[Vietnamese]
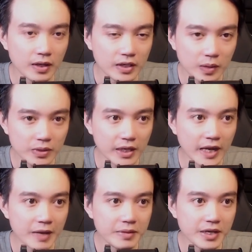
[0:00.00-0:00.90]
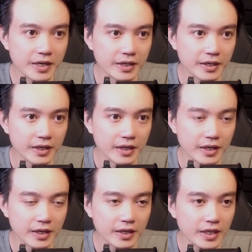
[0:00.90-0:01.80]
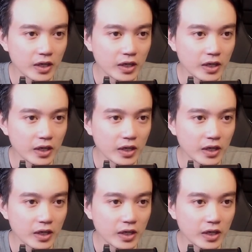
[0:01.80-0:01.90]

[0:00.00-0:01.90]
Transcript: không cần ai biết ơn, và